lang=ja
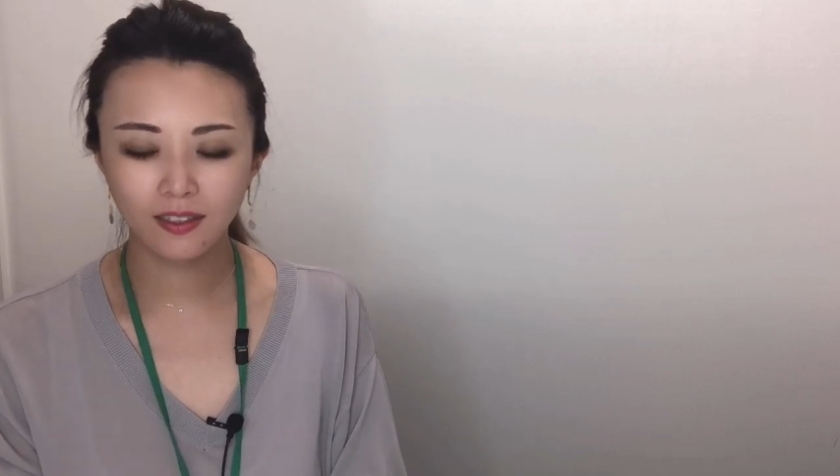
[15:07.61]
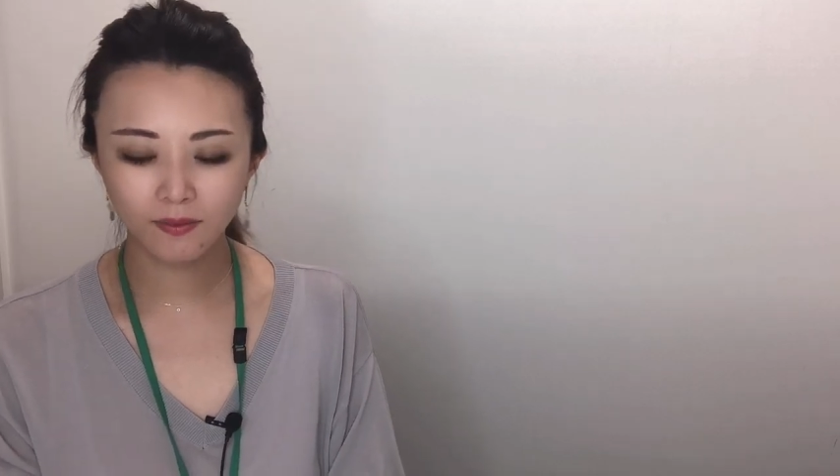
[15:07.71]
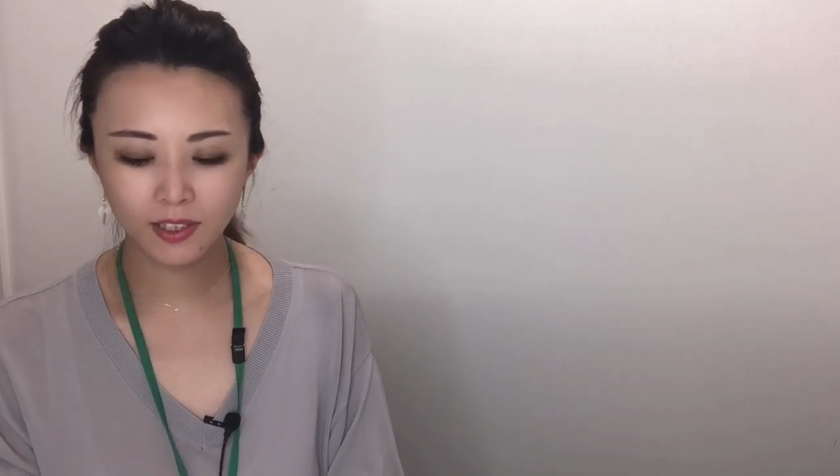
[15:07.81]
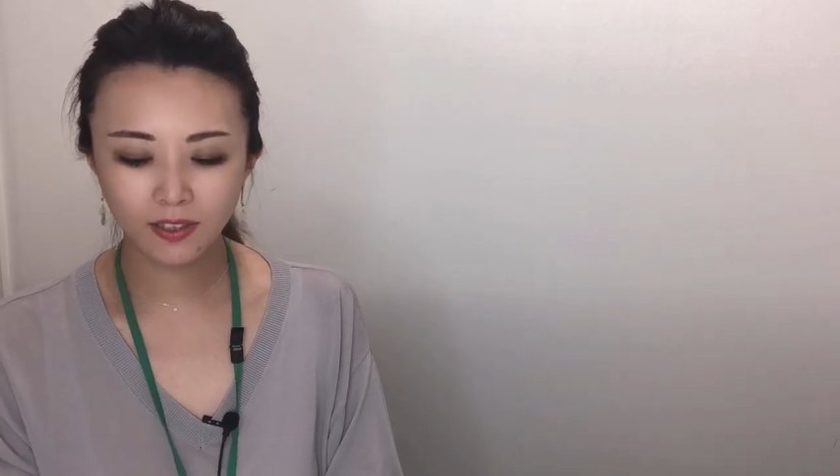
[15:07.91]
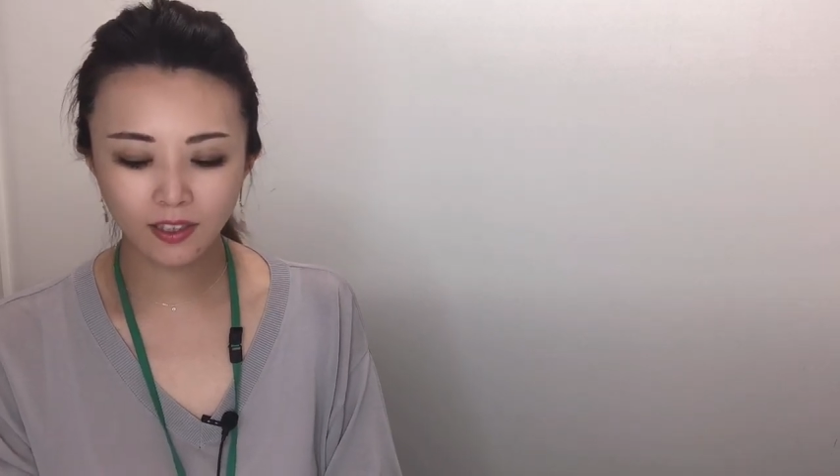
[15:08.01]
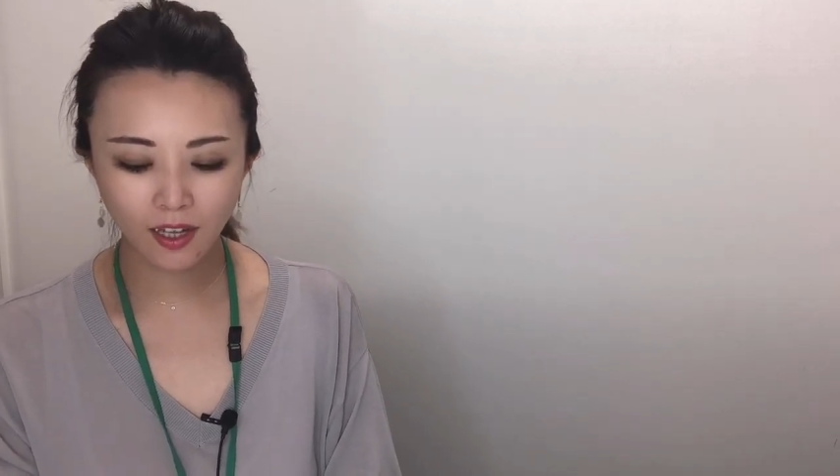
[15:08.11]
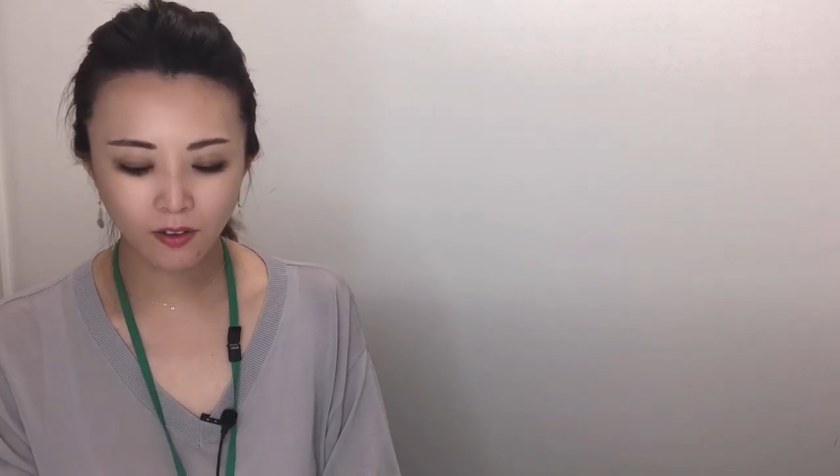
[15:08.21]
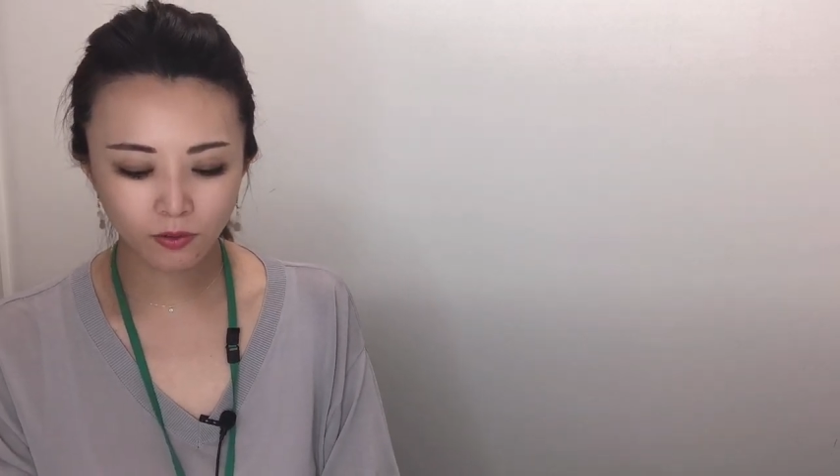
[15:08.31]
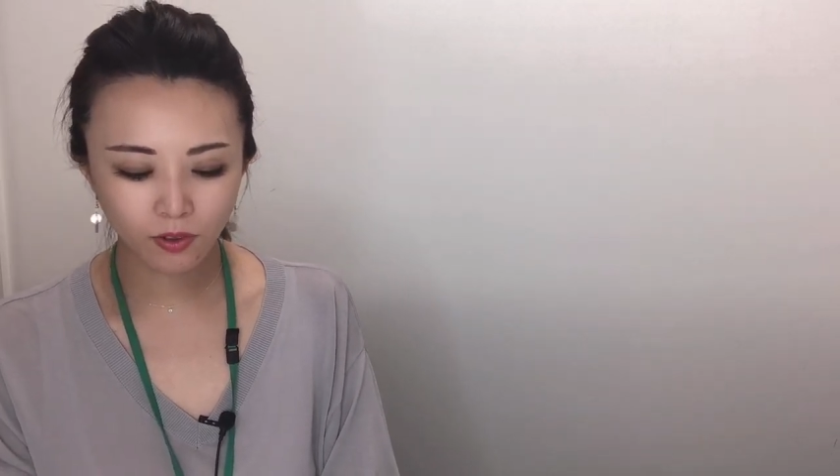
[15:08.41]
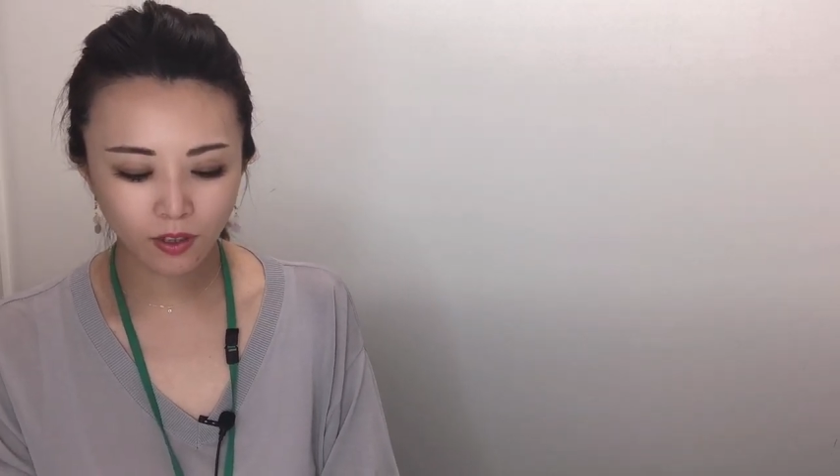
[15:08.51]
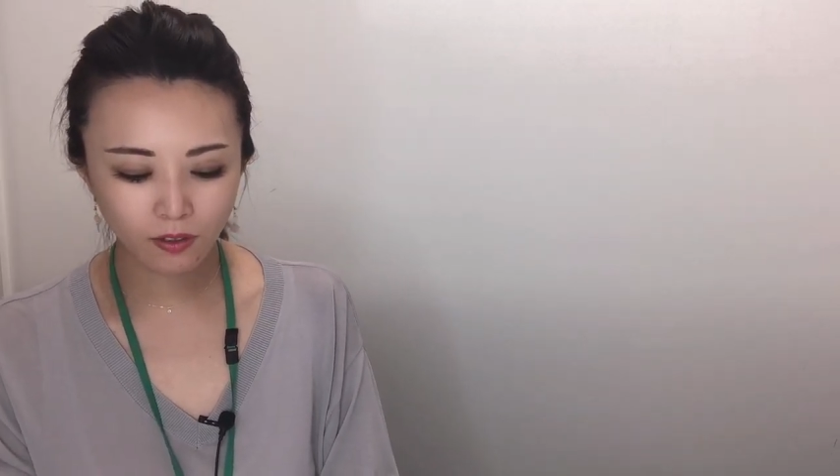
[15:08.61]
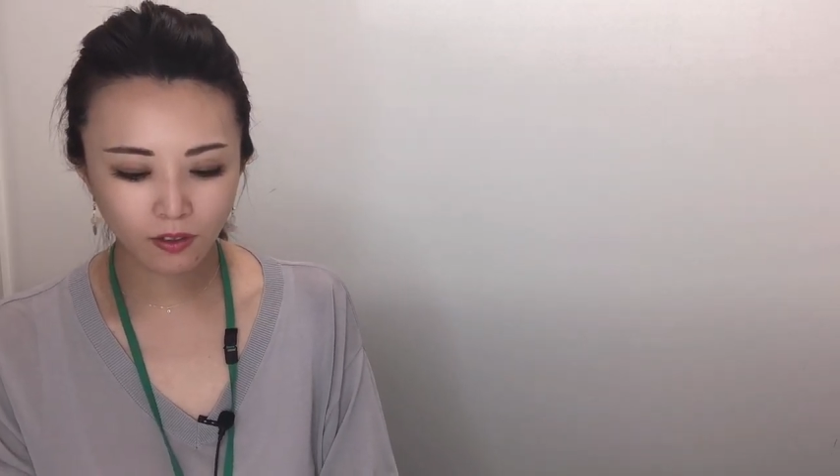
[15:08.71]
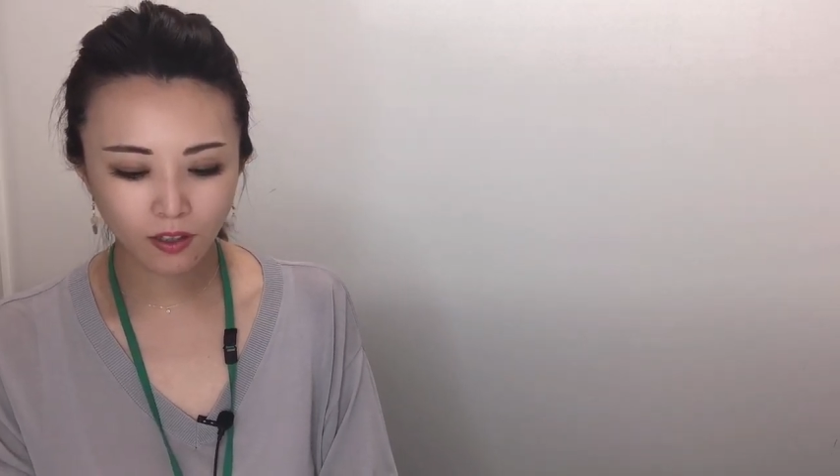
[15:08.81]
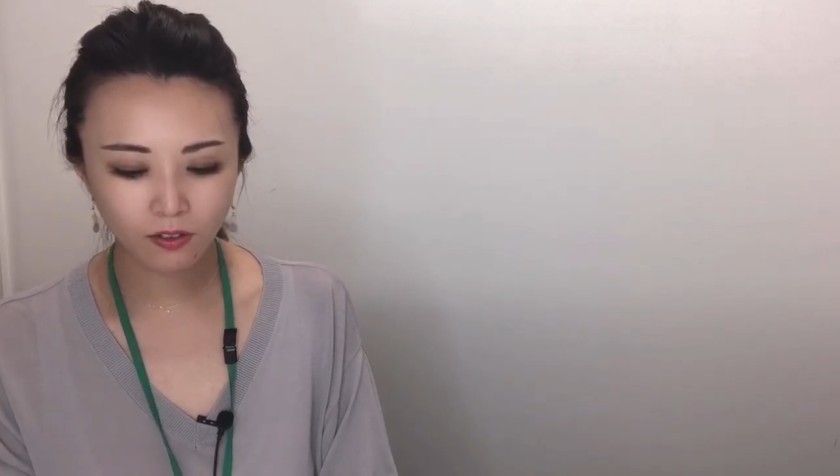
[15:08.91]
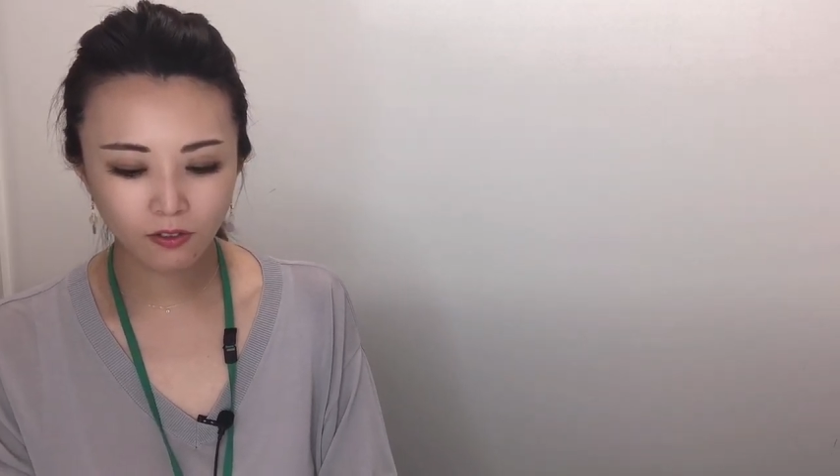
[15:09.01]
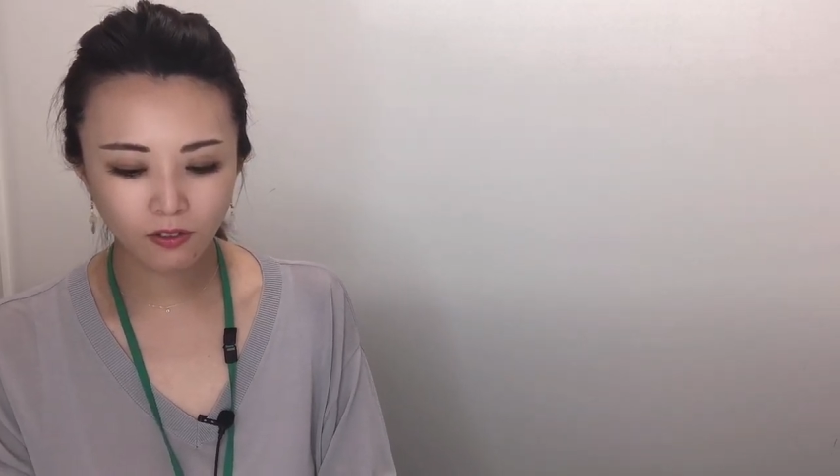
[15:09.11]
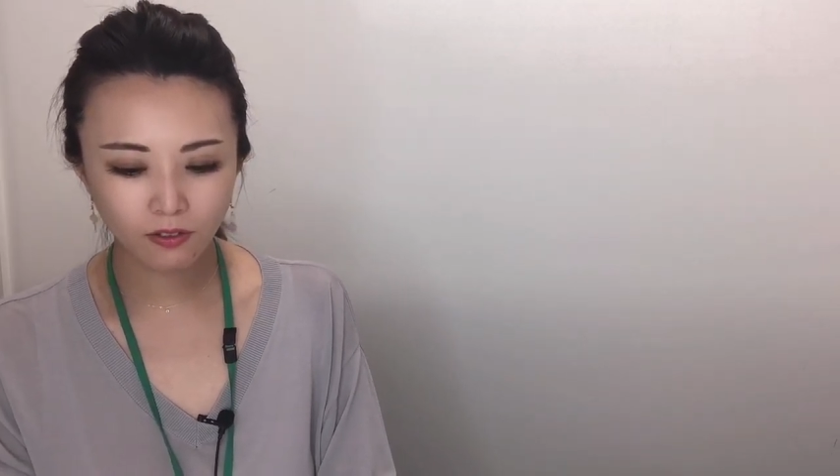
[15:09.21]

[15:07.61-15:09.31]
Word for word: 別にね本当にあの